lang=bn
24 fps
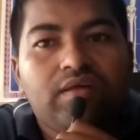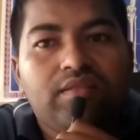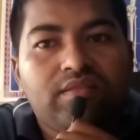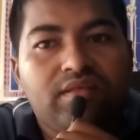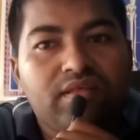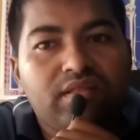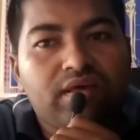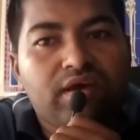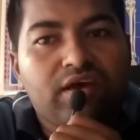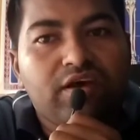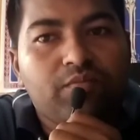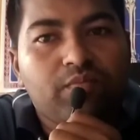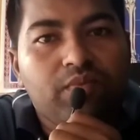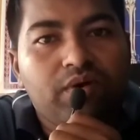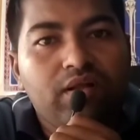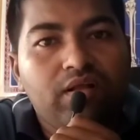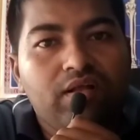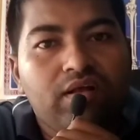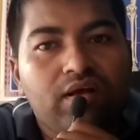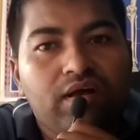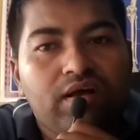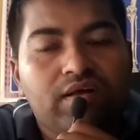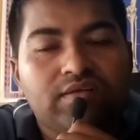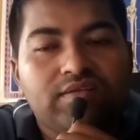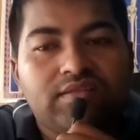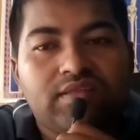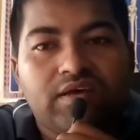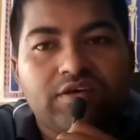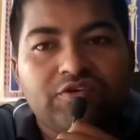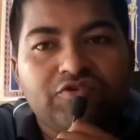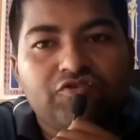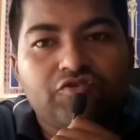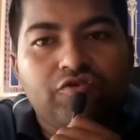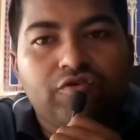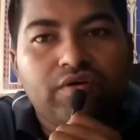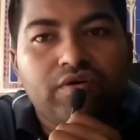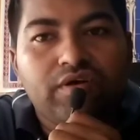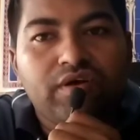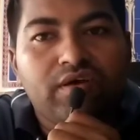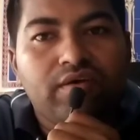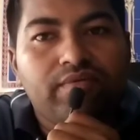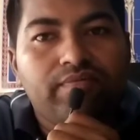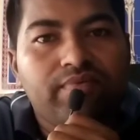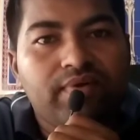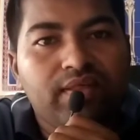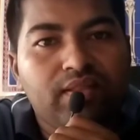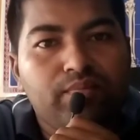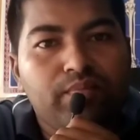দিনে একবার আর তার সঙ্গে
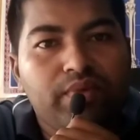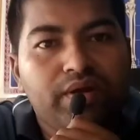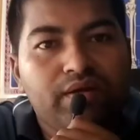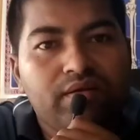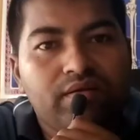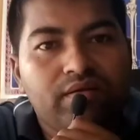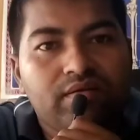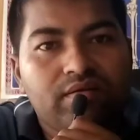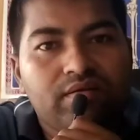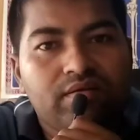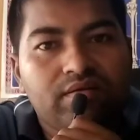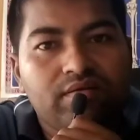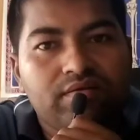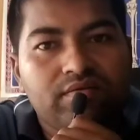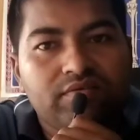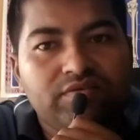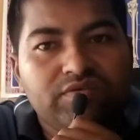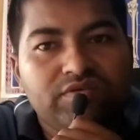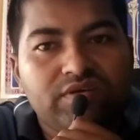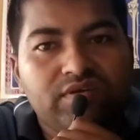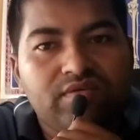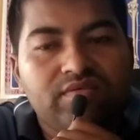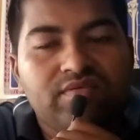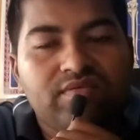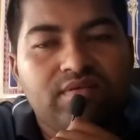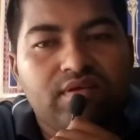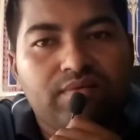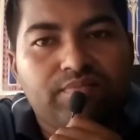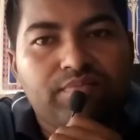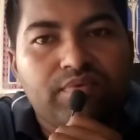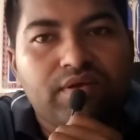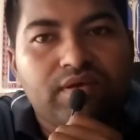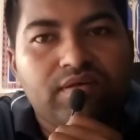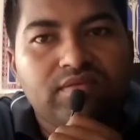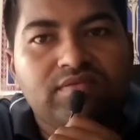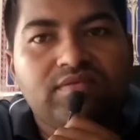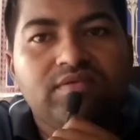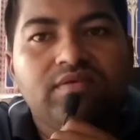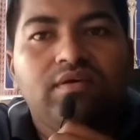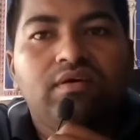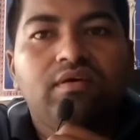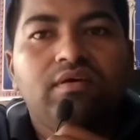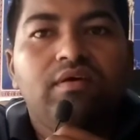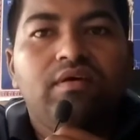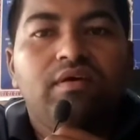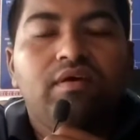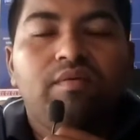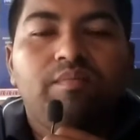ফিলমেট যে সিরাপটা আছে
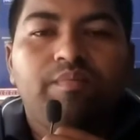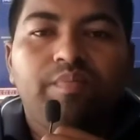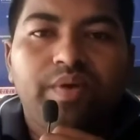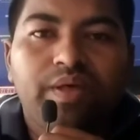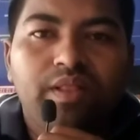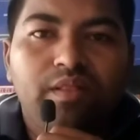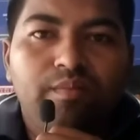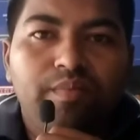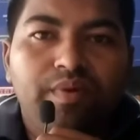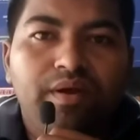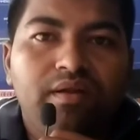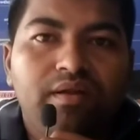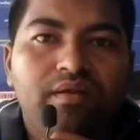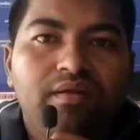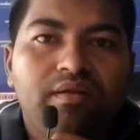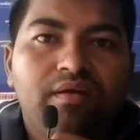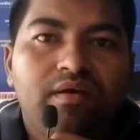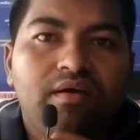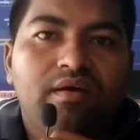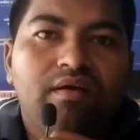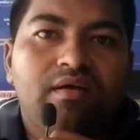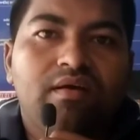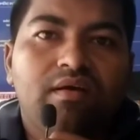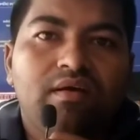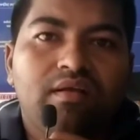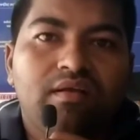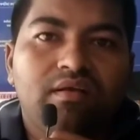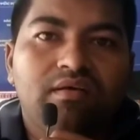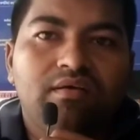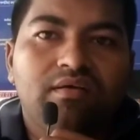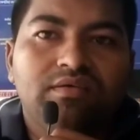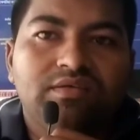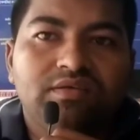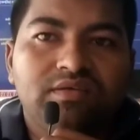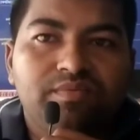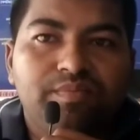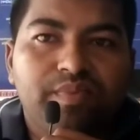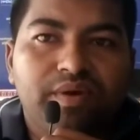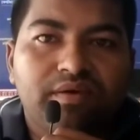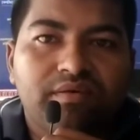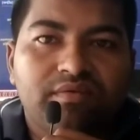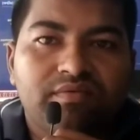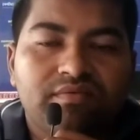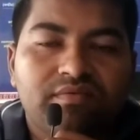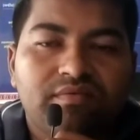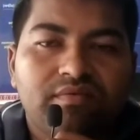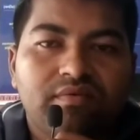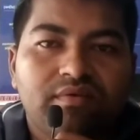ফিলমেট আর
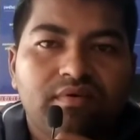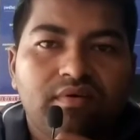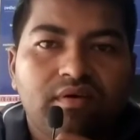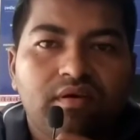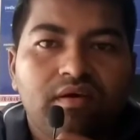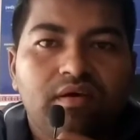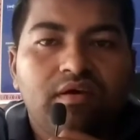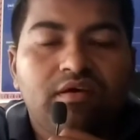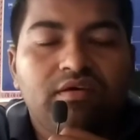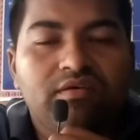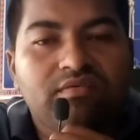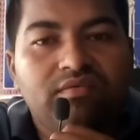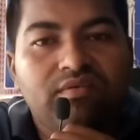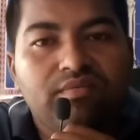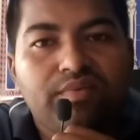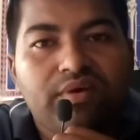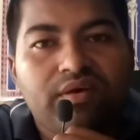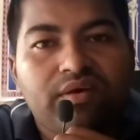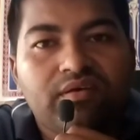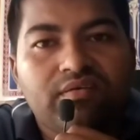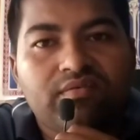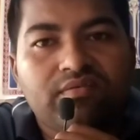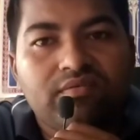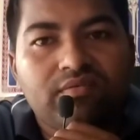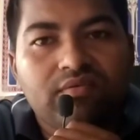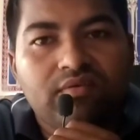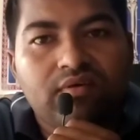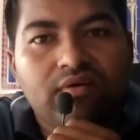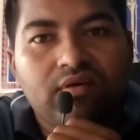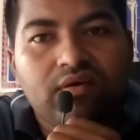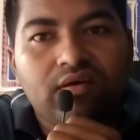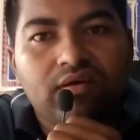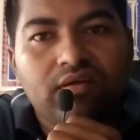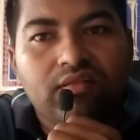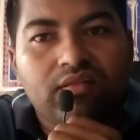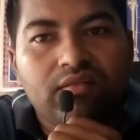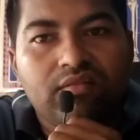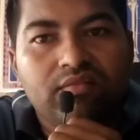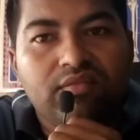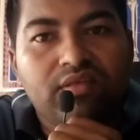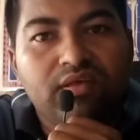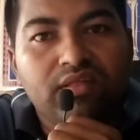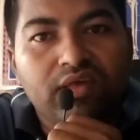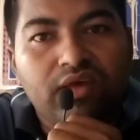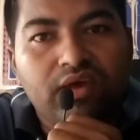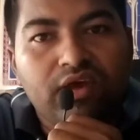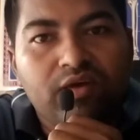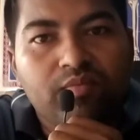জিম্যাক্স জিম্যাক্স
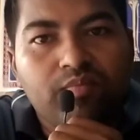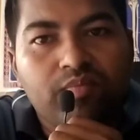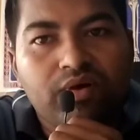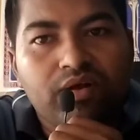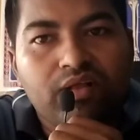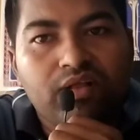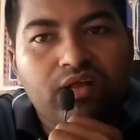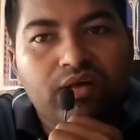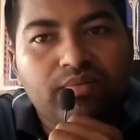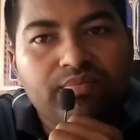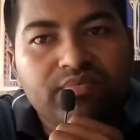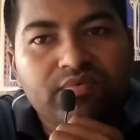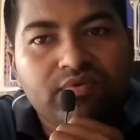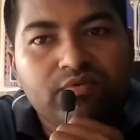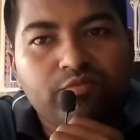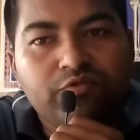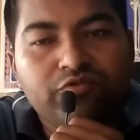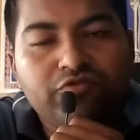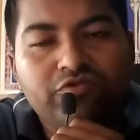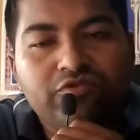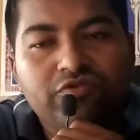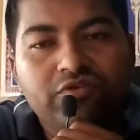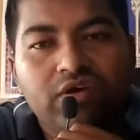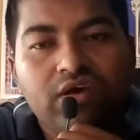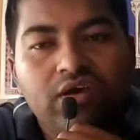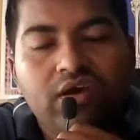দিনে একবার হাফ চামচ